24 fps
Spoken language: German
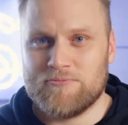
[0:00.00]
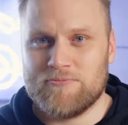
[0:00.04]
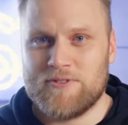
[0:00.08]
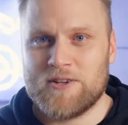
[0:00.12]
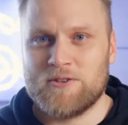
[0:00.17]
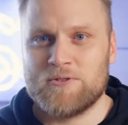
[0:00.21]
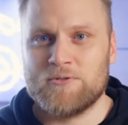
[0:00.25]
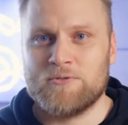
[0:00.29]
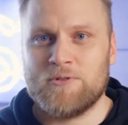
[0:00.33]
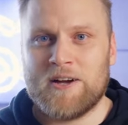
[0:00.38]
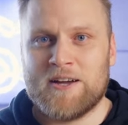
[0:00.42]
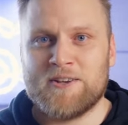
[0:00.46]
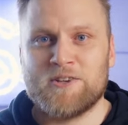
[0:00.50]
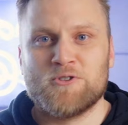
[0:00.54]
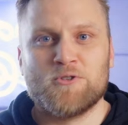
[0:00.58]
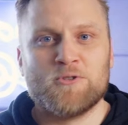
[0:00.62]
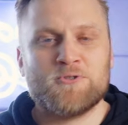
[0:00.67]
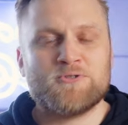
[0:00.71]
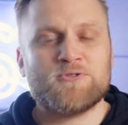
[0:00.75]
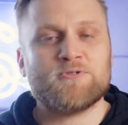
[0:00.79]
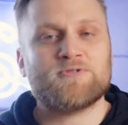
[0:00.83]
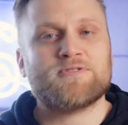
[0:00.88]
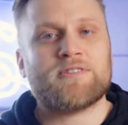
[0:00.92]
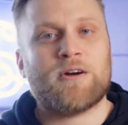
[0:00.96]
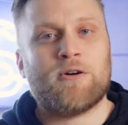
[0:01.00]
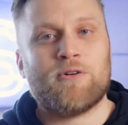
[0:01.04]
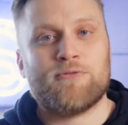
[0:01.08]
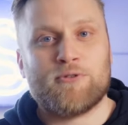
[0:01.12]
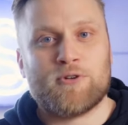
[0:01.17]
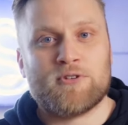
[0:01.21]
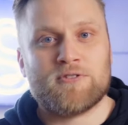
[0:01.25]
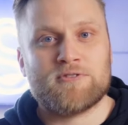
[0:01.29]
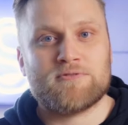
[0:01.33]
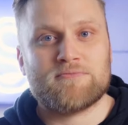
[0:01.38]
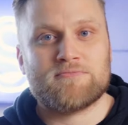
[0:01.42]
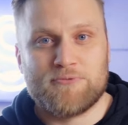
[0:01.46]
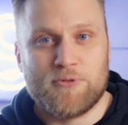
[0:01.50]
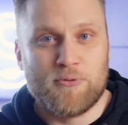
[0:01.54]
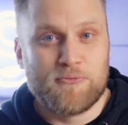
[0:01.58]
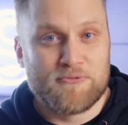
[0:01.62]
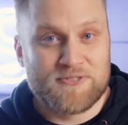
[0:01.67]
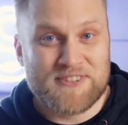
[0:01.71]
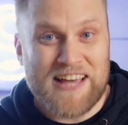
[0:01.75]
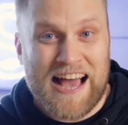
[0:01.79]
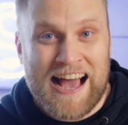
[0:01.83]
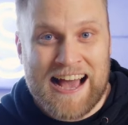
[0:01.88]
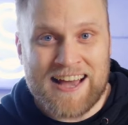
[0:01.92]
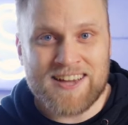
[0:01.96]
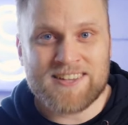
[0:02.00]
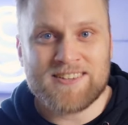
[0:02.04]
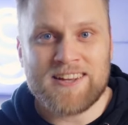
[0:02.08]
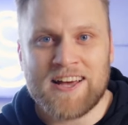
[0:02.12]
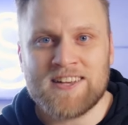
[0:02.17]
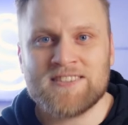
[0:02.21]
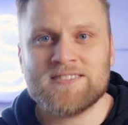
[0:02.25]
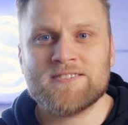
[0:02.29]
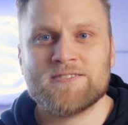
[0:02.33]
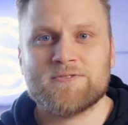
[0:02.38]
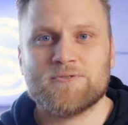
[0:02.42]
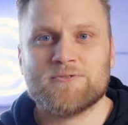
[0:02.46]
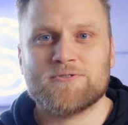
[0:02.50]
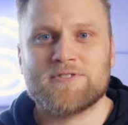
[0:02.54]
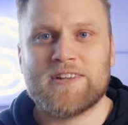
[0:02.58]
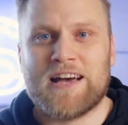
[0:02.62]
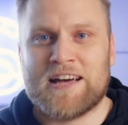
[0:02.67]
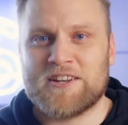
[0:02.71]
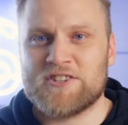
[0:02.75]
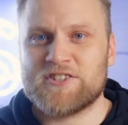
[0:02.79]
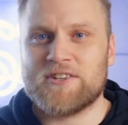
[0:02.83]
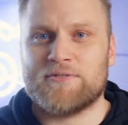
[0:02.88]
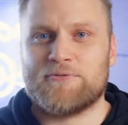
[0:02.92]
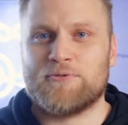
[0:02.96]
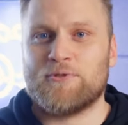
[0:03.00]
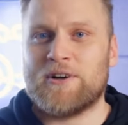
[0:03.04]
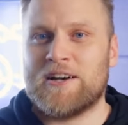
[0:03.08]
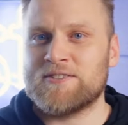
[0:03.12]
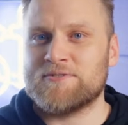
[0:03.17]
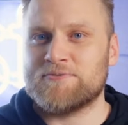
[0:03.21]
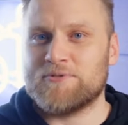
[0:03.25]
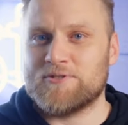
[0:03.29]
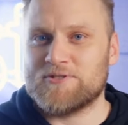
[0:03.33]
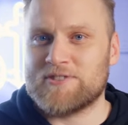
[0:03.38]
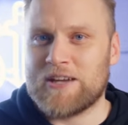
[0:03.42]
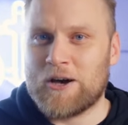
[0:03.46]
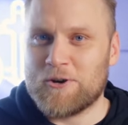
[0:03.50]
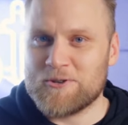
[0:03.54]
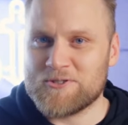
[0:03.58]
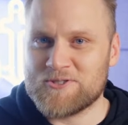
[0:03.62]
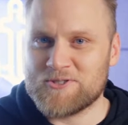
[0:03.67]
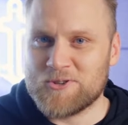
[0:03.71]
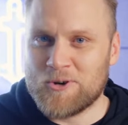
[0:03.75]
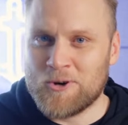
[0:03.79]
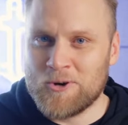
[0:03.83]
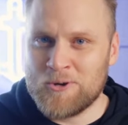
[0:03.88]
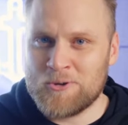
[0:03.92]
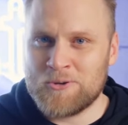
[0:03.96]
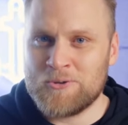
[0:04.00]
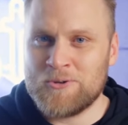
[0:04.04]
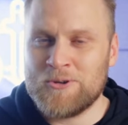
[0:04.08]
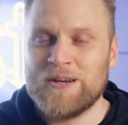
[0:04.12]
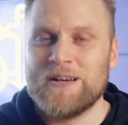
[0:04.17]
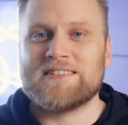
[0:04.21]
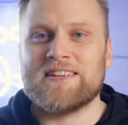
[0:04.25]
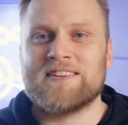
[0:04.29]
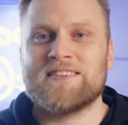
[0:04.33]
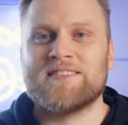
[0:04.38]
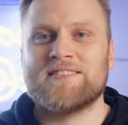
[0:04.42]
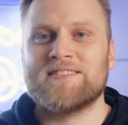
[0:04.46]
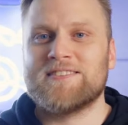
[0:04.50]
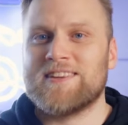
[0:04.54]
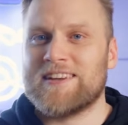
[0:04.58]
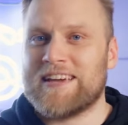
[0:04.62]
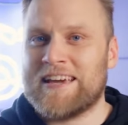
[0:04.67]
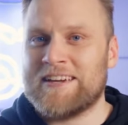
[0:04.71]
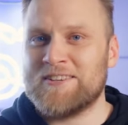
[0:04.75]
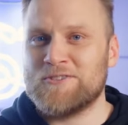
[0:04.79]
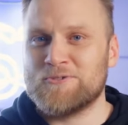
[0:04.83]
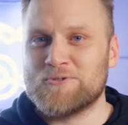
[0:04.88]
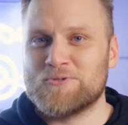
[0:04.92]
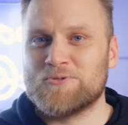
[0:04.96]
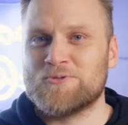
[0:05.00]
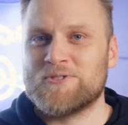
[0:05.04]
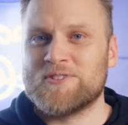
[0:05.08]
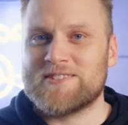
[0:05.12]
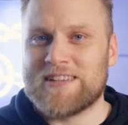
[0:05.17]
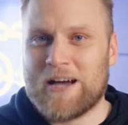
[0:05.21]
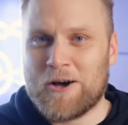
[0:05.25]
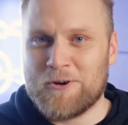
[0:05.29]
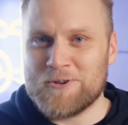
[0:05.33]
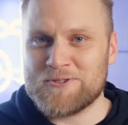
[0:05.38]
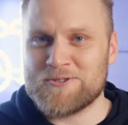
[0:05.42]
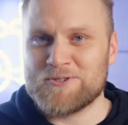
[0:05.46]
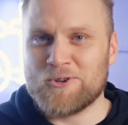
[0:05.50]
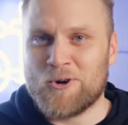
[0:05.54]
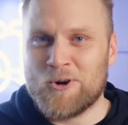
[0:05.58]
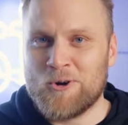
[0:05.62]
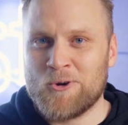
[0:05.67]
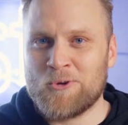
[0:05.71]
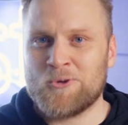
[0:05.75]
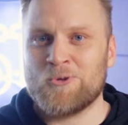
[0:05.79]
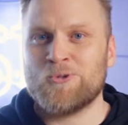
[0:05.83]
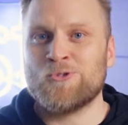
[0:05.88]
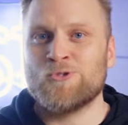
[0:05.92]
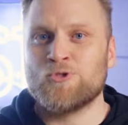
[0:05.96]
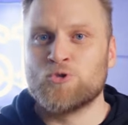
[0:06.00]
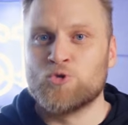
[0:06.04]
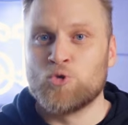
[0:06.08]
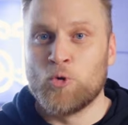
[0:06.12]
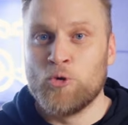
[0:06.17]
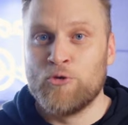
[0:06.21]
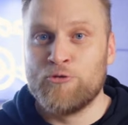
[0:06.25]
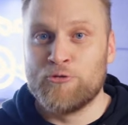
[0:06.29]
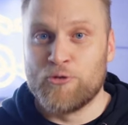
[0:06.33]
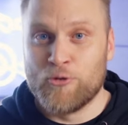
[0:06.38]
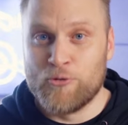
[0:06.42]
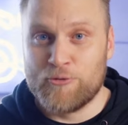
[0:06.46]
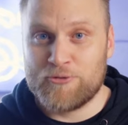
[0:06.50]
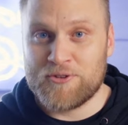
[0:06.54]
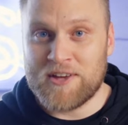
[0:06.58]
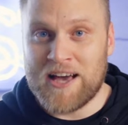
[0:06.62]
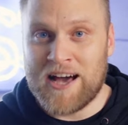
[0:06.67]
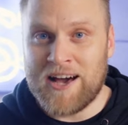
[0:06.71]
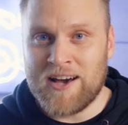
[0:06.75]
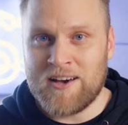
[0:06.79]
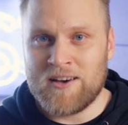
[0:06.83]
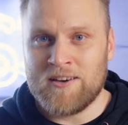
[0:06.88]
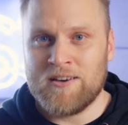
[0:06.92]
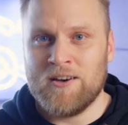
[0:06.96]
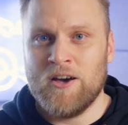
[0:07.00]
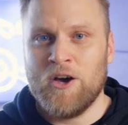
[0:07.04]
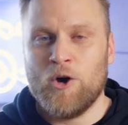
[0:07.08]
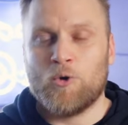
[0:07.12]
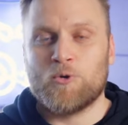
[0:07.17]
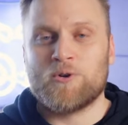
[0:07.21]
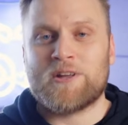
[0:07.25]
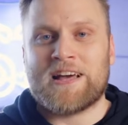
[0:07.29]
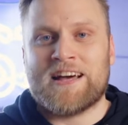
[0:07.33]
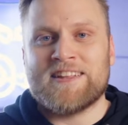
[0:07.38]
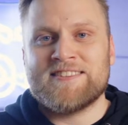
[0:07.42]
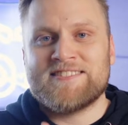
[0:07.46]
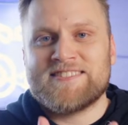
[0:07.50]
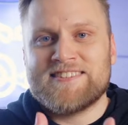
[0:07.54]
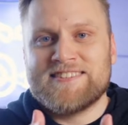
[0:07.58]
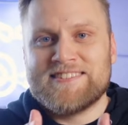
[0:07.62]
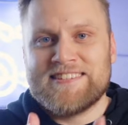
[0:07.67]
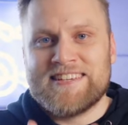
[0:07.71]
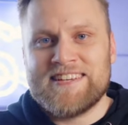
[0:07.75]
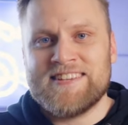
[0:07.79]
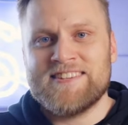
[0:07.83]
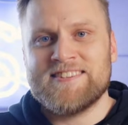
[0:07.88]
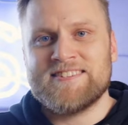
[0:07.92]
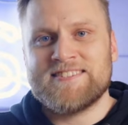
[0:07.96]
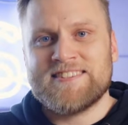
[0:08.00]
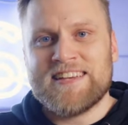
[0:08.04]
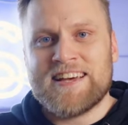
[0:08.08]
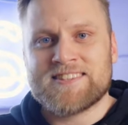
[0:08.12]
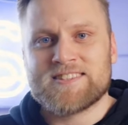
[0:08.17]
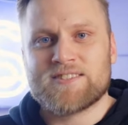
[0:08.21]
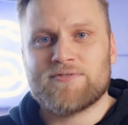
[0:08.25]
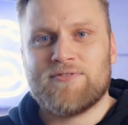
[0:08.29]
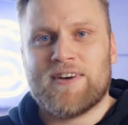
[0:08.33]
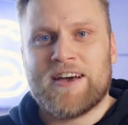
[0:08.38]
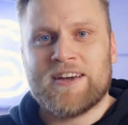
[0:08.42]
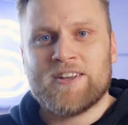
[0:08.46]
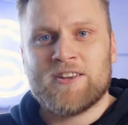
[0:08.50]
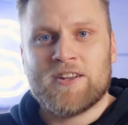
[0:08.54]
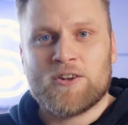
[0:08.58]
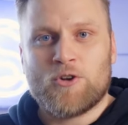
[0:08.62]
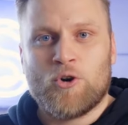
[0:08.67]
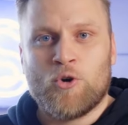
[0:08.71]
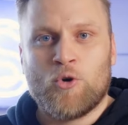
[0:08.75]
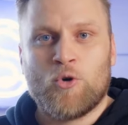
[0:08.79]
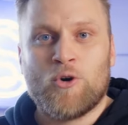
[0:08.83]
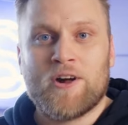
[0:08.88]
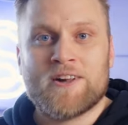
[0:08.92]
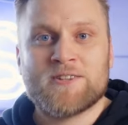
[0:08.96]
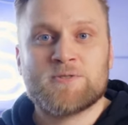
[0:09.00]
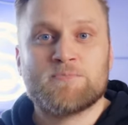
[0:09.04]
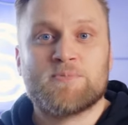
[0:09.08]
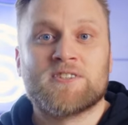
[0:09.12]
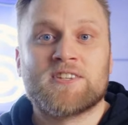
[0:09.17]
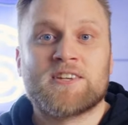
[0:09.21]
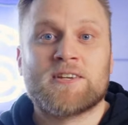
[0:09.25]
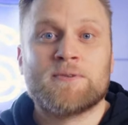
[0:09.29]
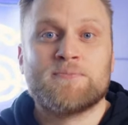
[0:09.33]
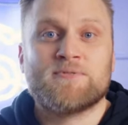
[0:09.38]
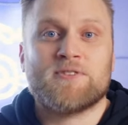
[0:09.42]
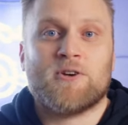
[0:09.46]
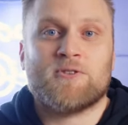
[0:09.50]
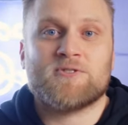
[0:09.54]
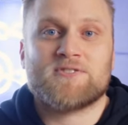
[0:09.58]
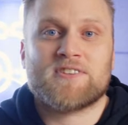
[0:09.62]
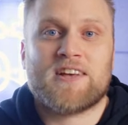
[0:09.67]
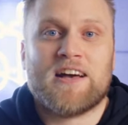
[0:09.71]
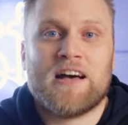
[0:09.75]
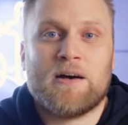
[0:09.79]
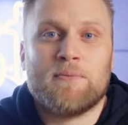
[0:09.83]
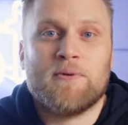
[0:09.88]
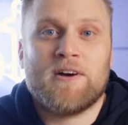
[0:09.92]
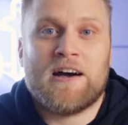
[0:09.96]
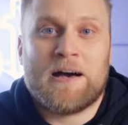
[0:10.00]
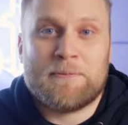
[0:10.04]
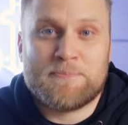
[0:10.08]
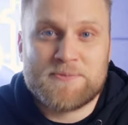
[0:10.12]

Wenn du eine Nutzungsdauer von fünf Jahren hast und eine Anschaffung hast von 1000 Euro, dann rechnest du die 1000 Euro durch fünf Jahre und kannst dann jedes Jahr 200 Euro als Betriebsausgabe